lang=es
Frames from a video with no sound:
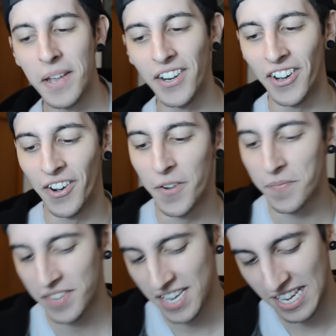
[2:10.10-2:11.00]

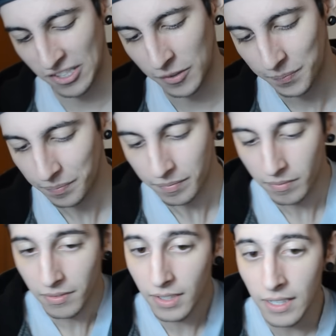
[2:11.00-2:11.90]
pero sí, eso.
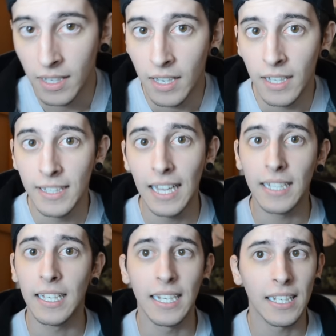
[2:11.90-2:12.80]

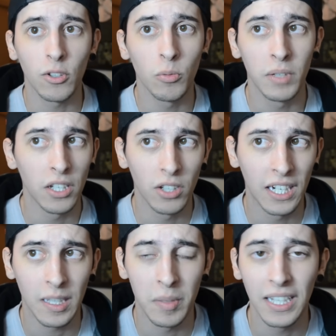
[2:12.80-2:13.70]
Nada, que quería hacer un video
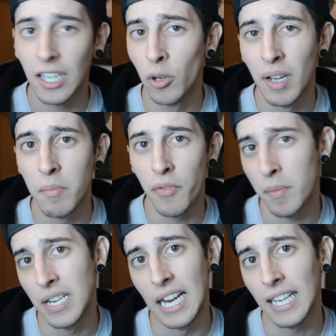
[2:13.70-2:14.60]
directamente que lo vean mis
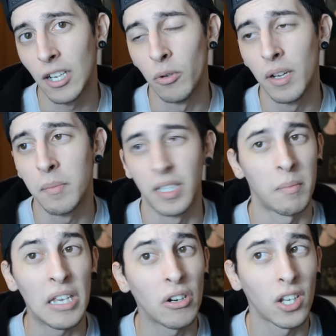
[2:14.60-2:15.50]
familiares, que lo vean mis
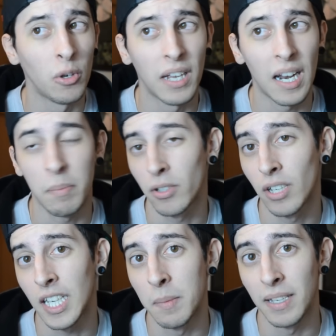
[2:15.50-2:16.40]
amigos, que lo vean las
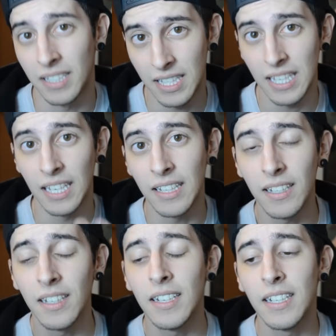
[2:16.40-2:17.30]
personas que me
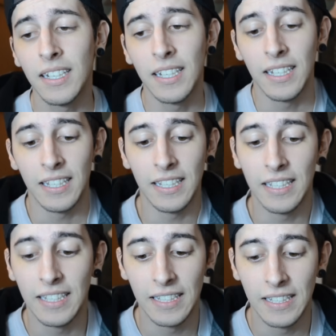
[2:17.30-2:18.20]
siguen.
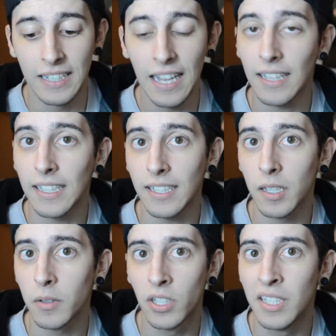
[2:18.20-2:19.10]
Y nada, quería
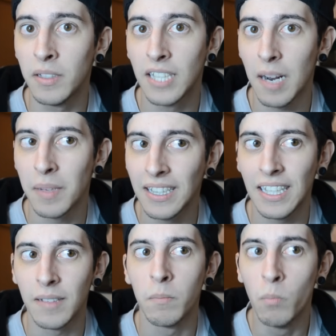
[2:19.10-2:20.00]
ser
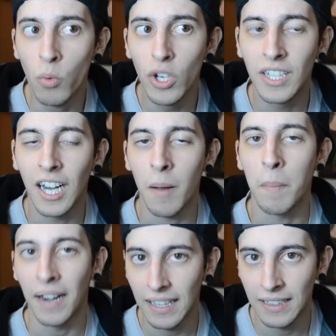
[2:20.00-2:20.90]
sinceramente muy
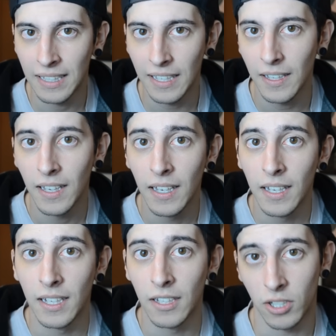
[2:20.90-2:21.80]
transparente
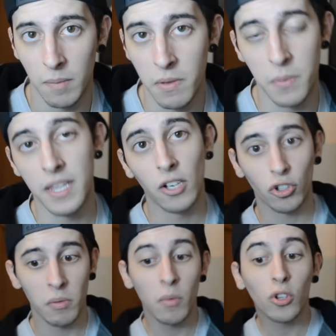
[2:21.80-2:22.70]
o sea, en mis
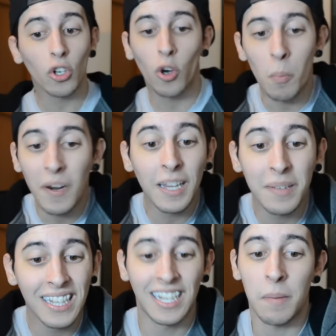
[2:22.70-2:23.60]
videos yo me muestro
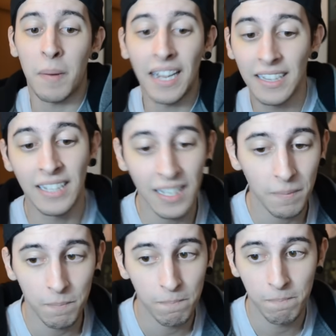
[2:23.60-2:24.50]
completamente
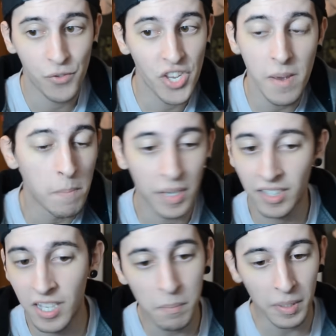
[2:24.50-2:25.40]
transparente, siempre,
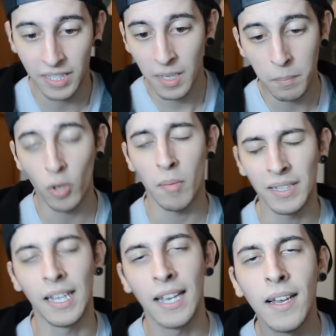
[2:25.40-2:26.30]
siempre, siempre,
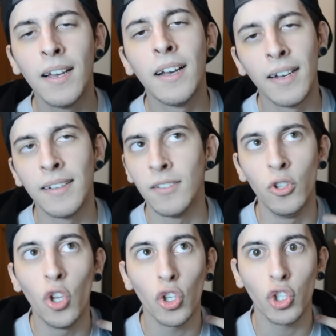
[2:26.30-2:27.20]
obviamente
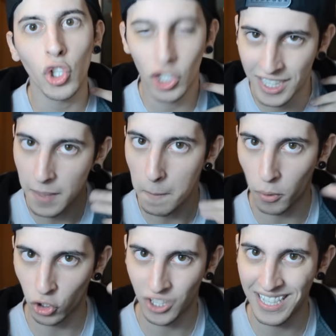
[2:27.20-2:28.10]
no soy
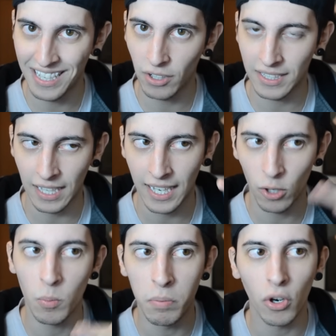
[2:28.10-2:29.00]
100%,
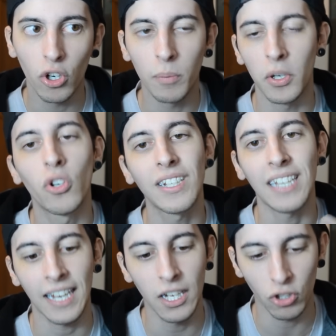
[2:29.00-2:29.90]
exagero un poco, pero no
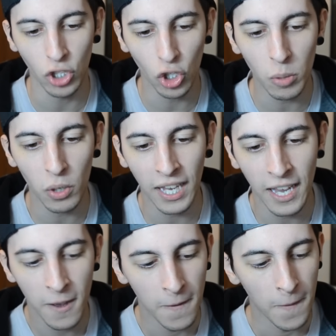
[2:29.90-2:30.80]
exagero, sino como
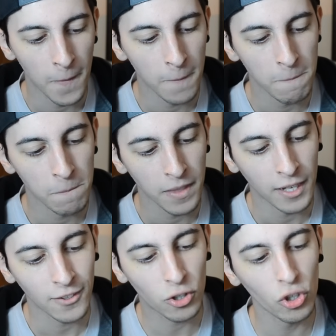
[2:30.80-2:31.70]
que
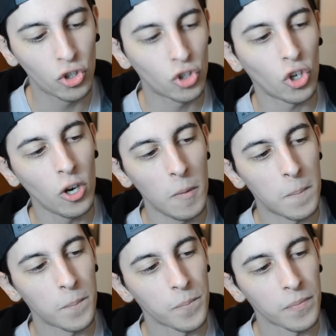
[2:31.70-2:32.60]
soy
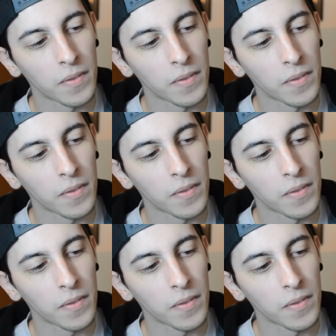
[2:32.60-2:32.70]
yo,